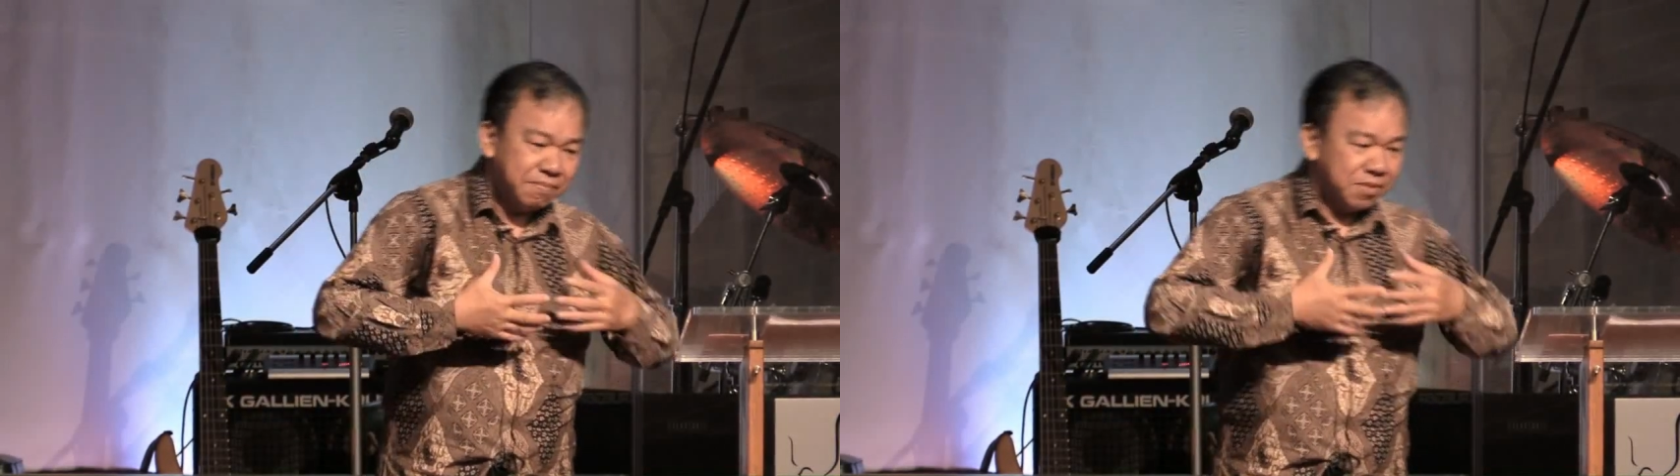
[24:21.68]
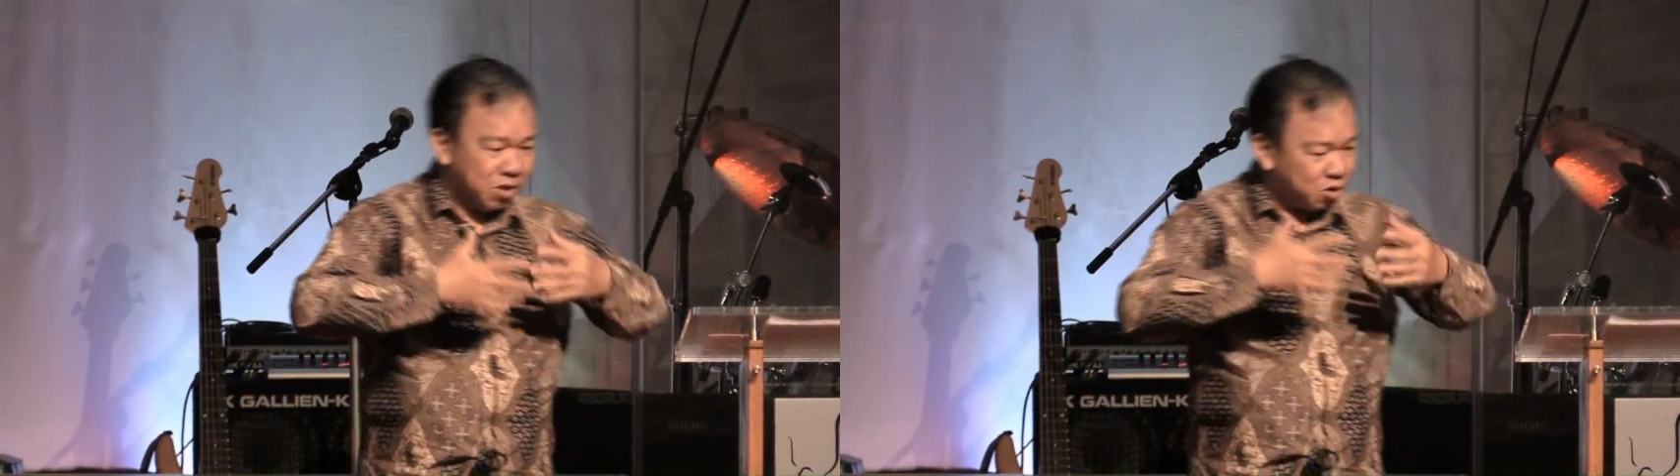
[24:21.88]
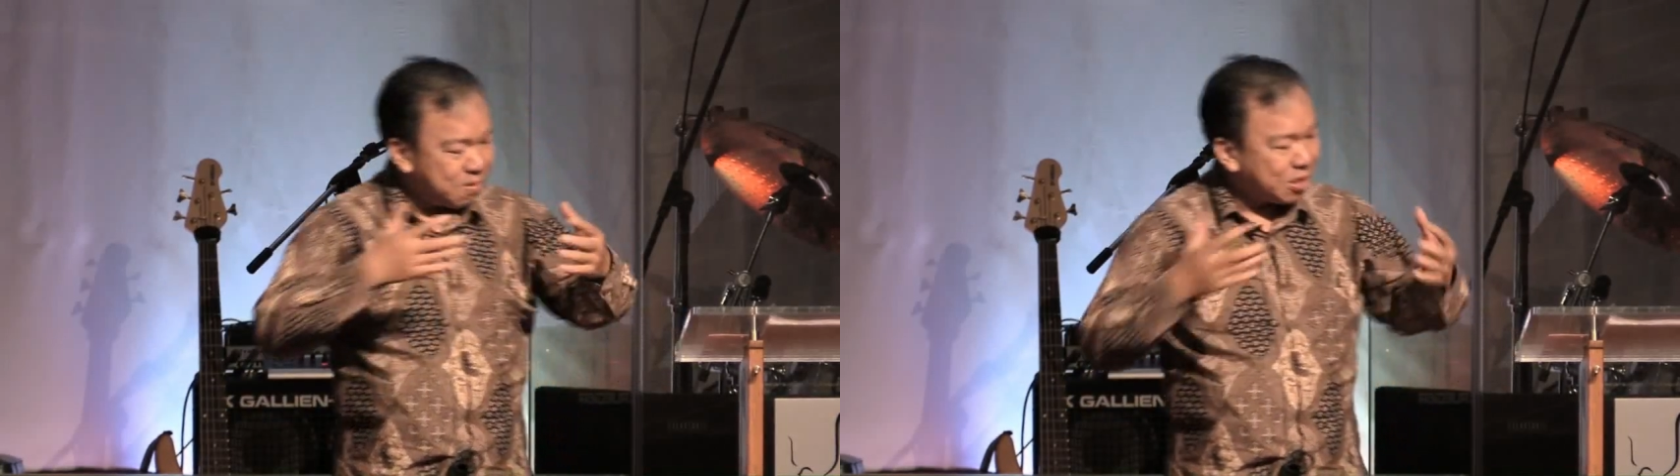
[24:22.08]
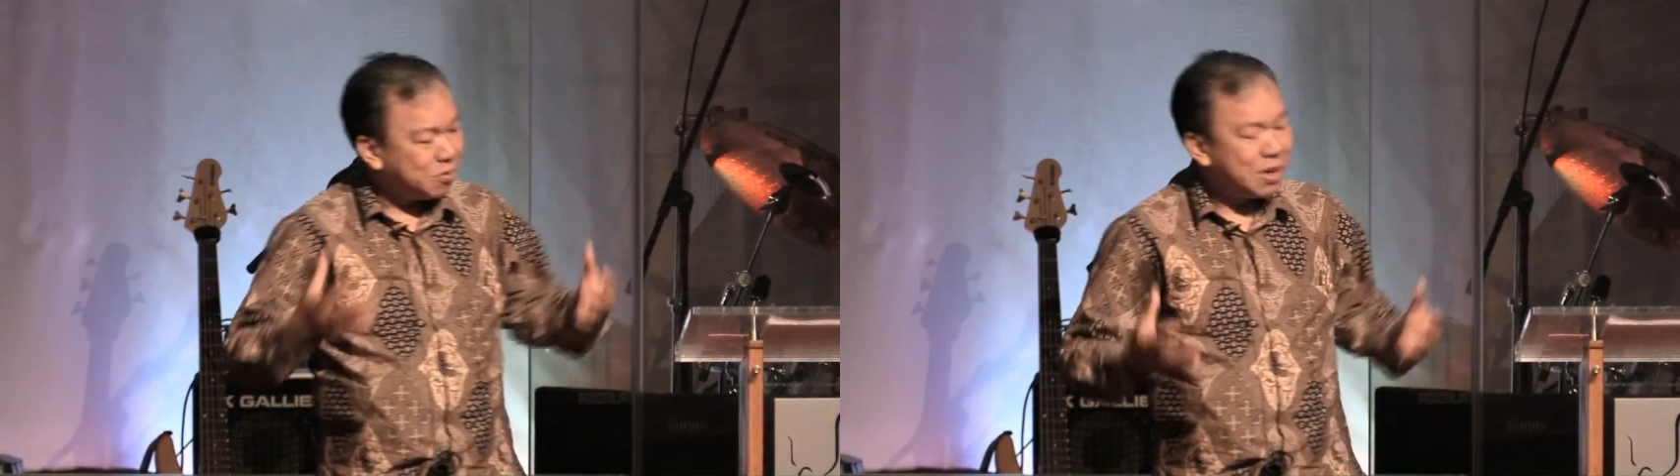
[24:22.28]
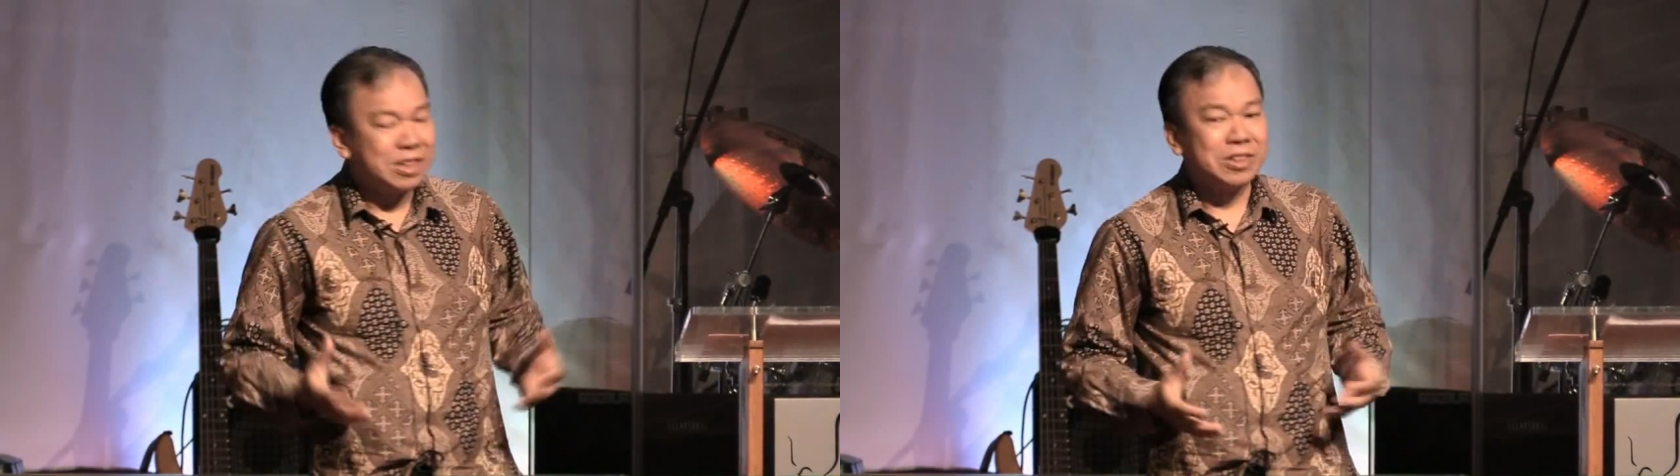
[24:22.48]
rumah
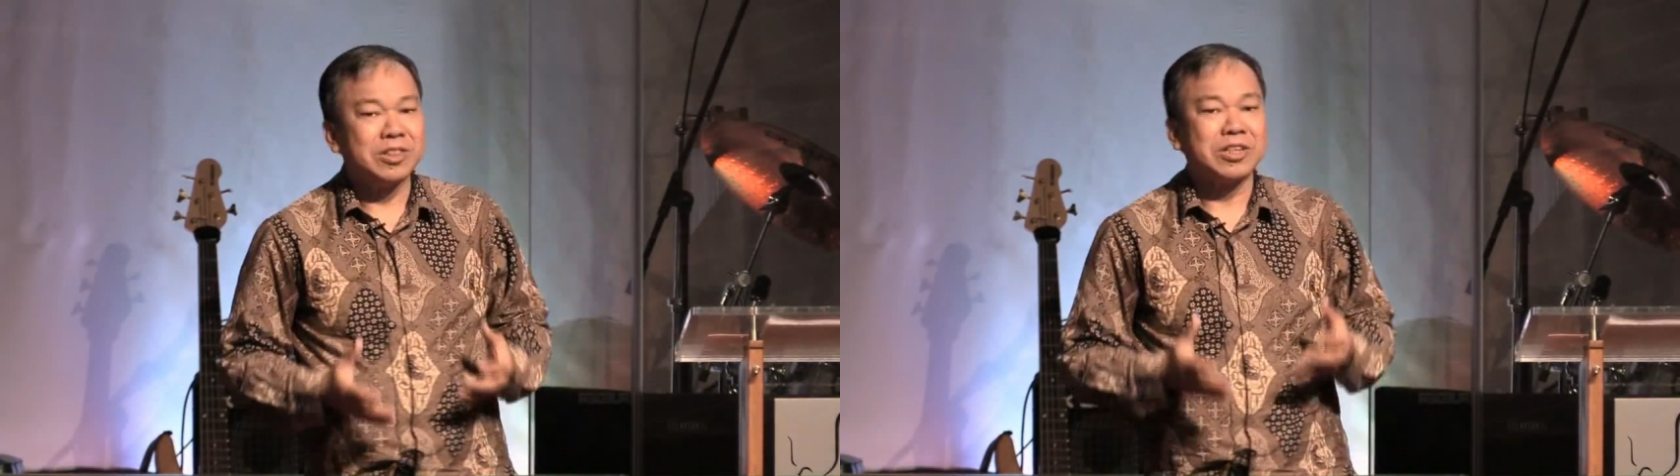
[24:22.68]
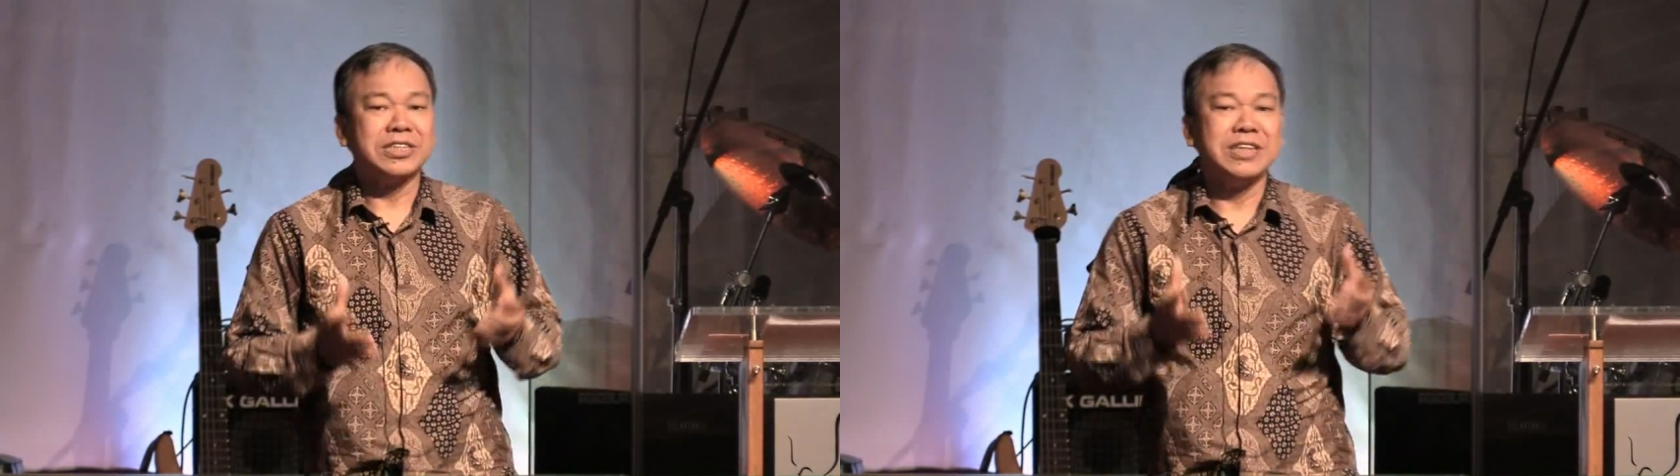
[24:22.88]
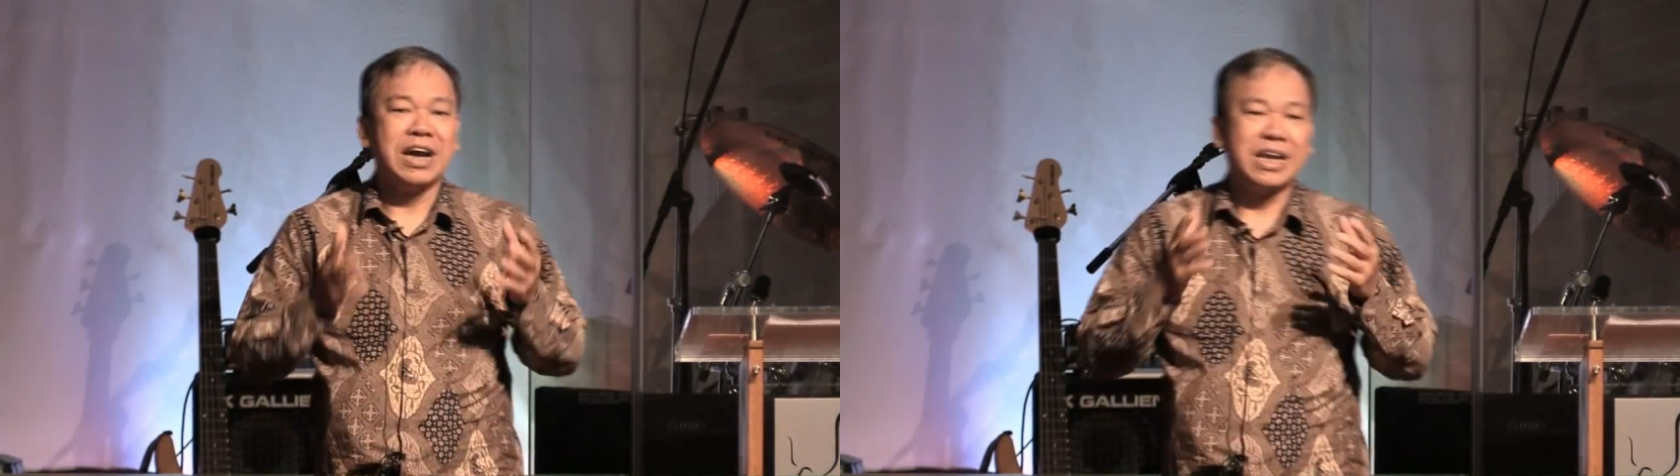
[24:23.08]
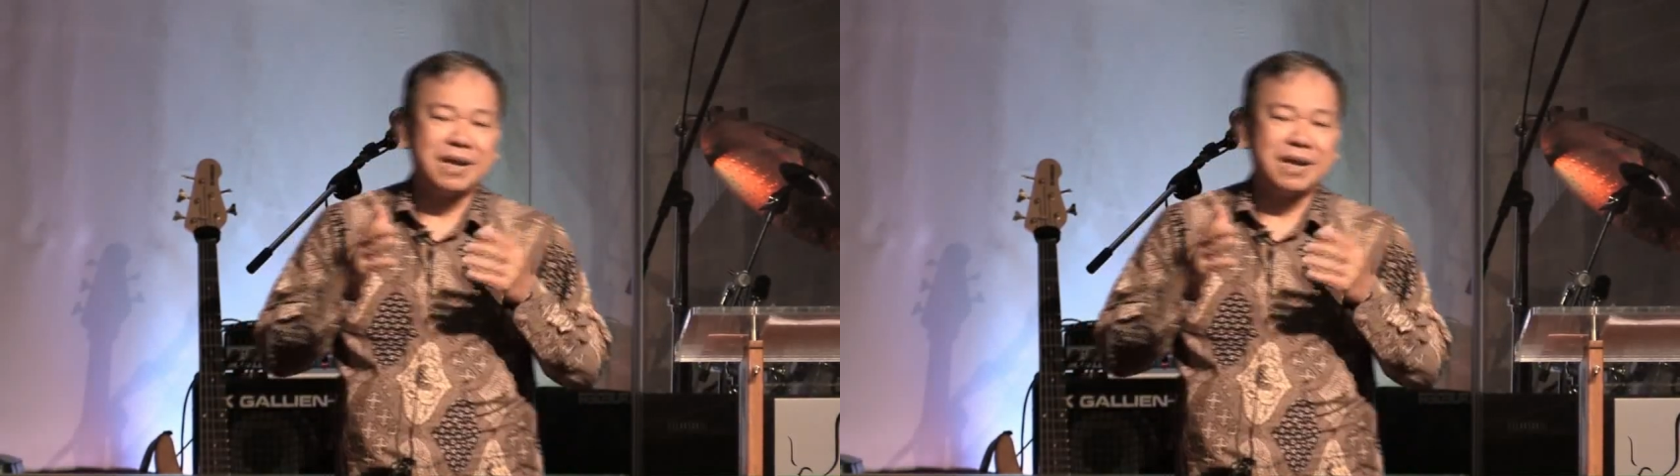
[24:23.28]
Tuhan terus jaga dengan